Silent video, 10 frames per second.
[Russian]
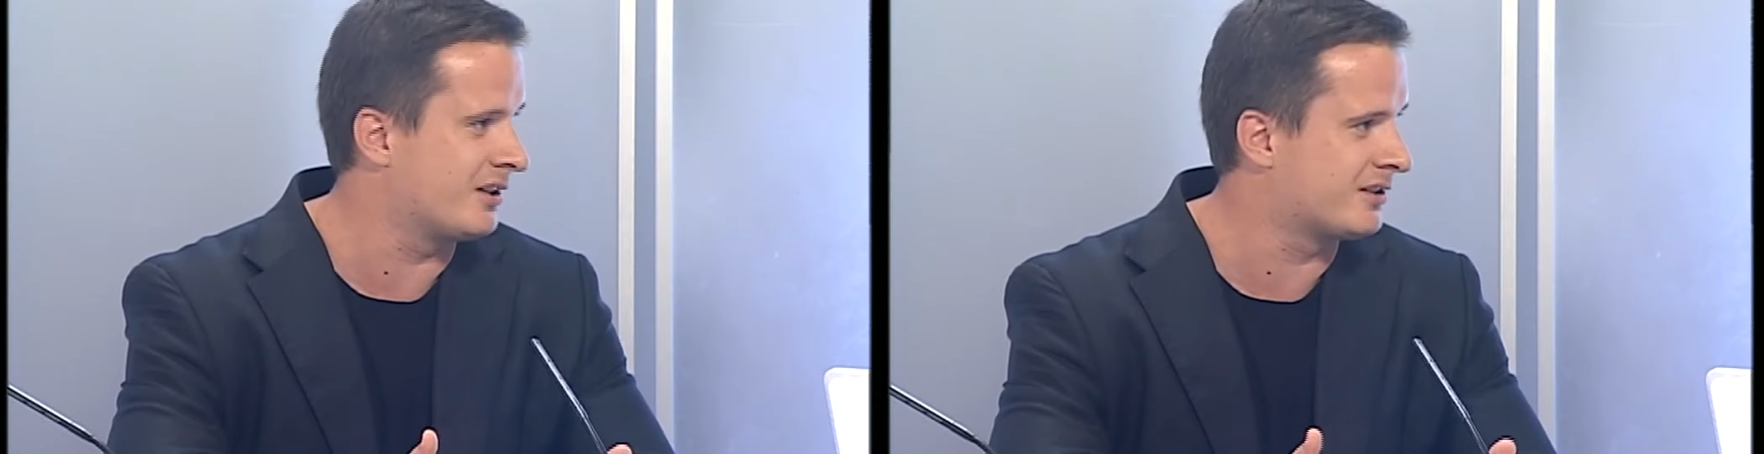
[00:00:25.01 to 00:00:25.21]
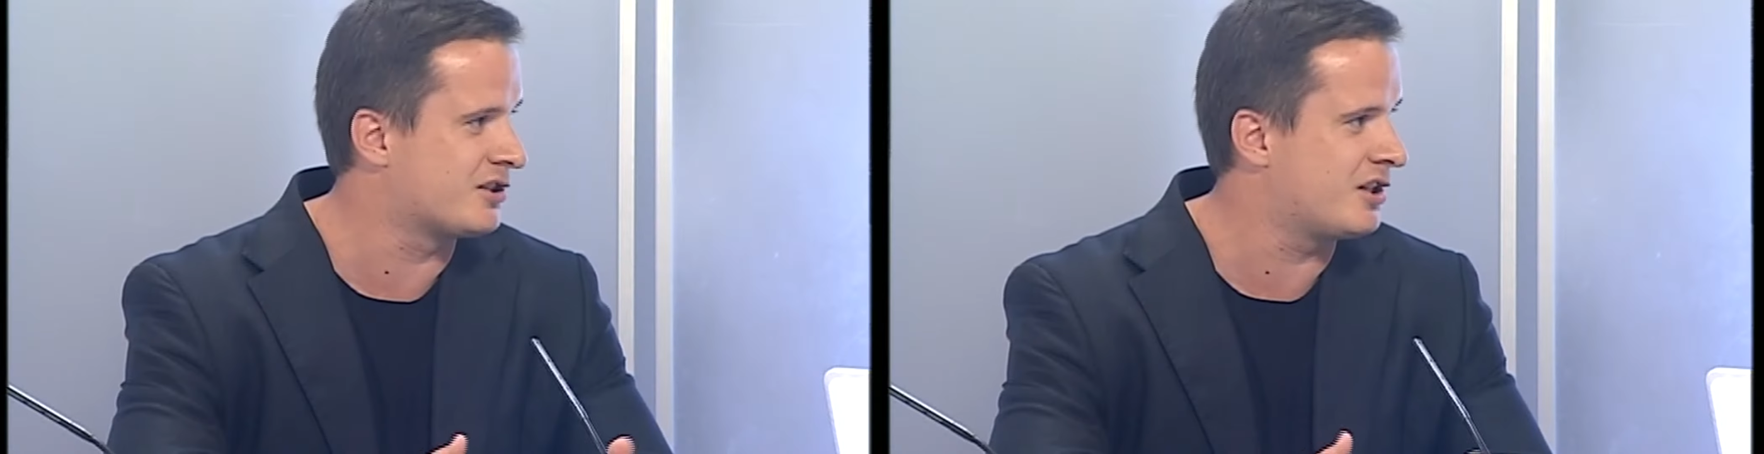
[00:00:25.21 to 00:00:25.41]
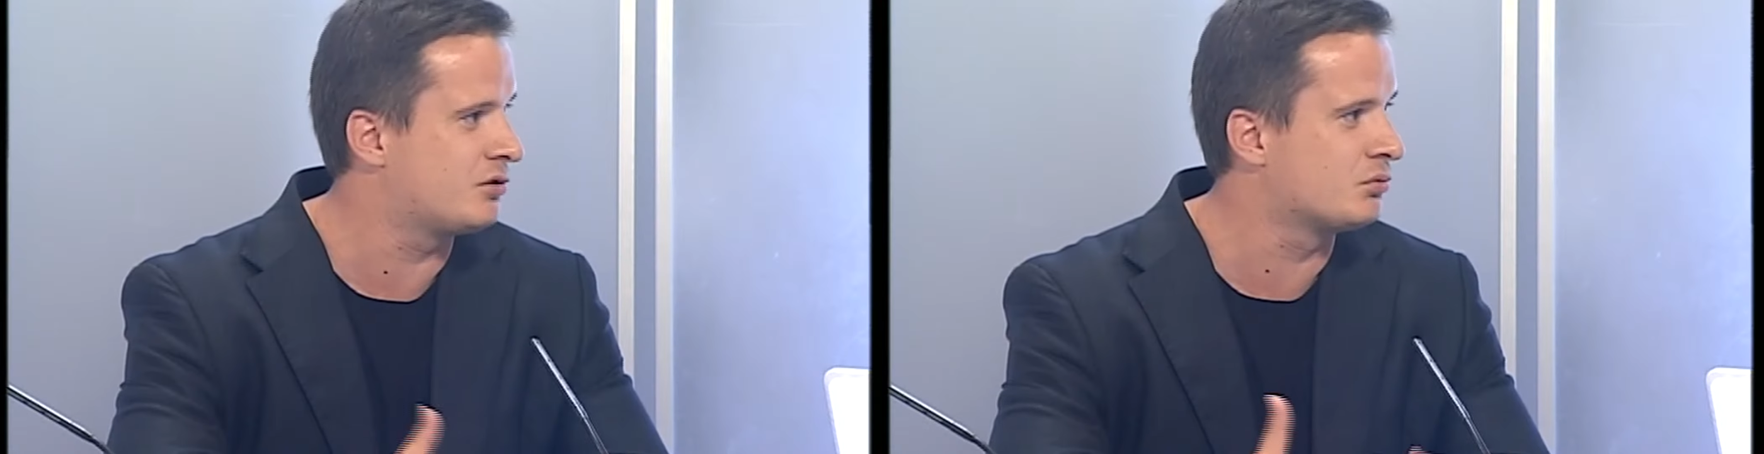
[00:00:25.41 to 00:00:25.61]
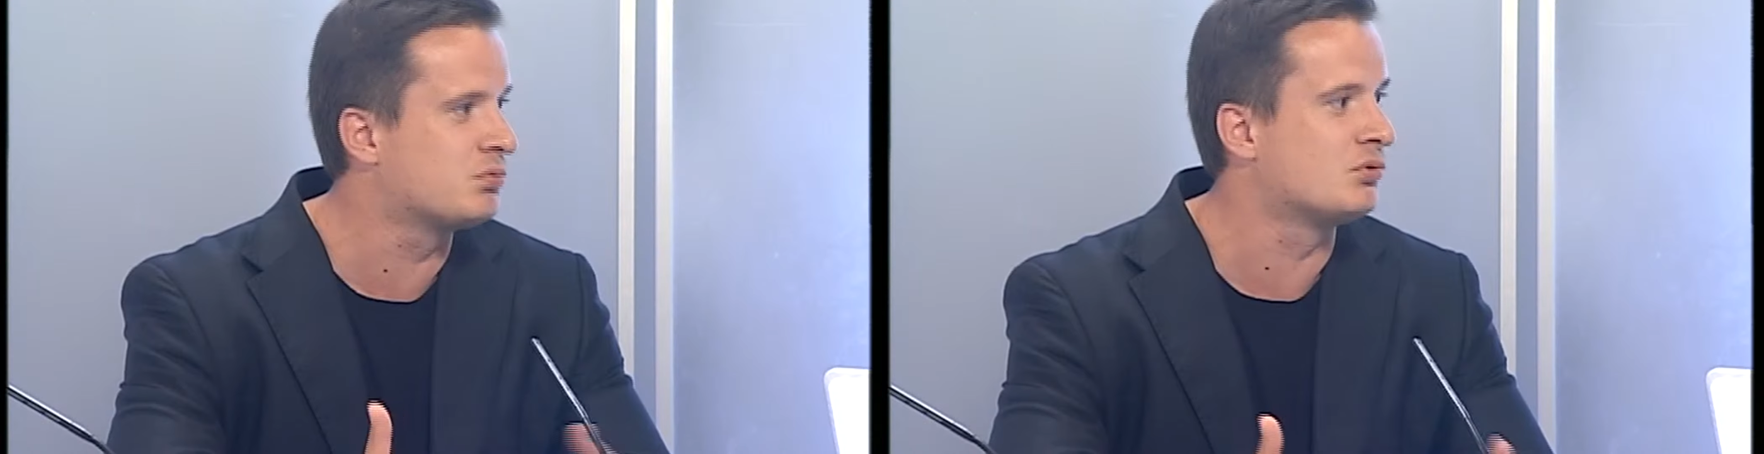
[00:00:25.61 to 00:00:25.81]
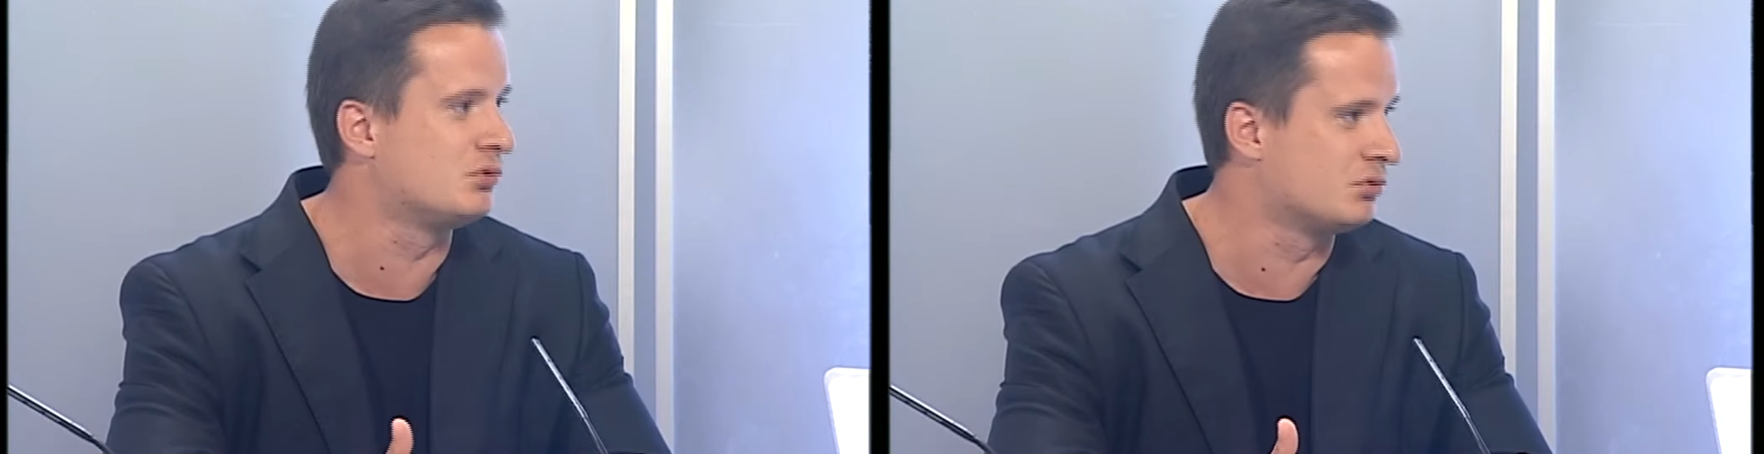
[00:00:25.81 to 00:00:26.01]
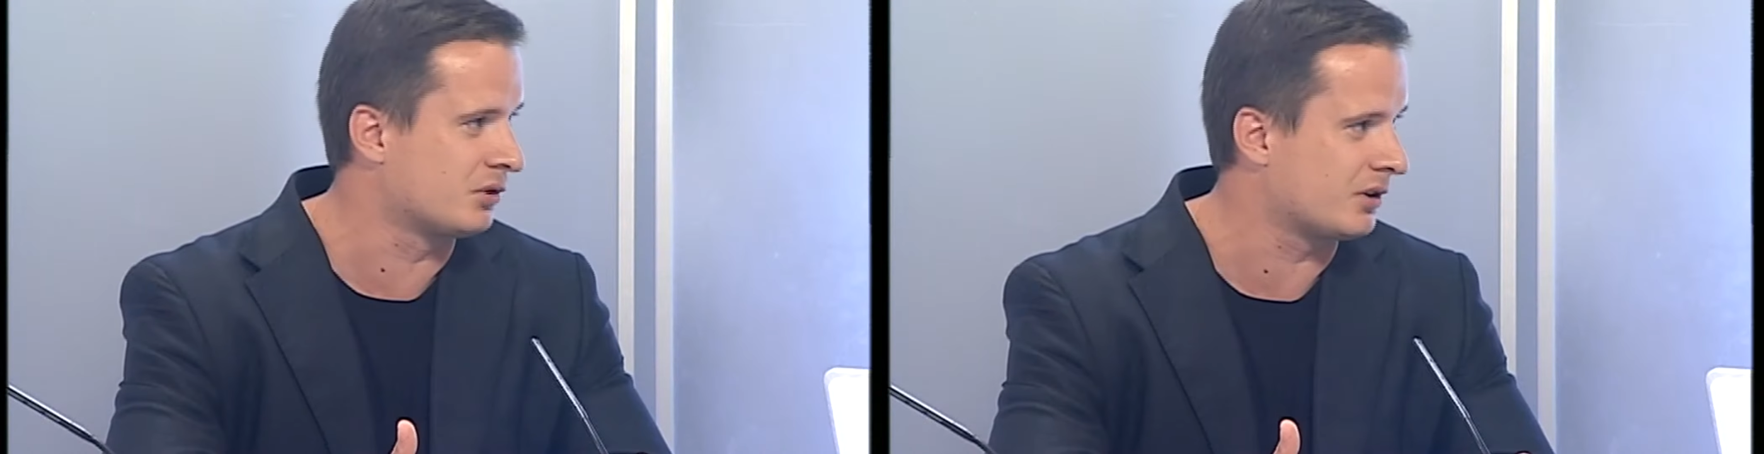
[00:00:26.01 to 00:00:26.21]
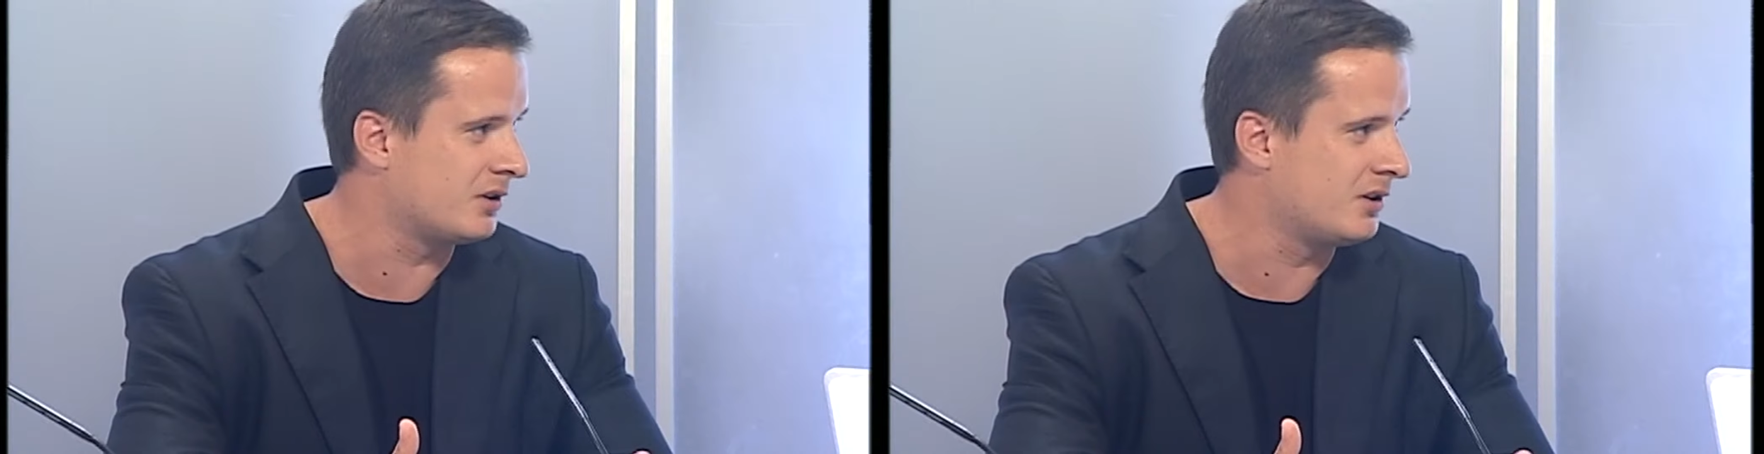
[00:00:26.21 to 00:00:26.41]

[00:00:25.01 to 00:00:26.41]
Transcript: это часть субкультуры.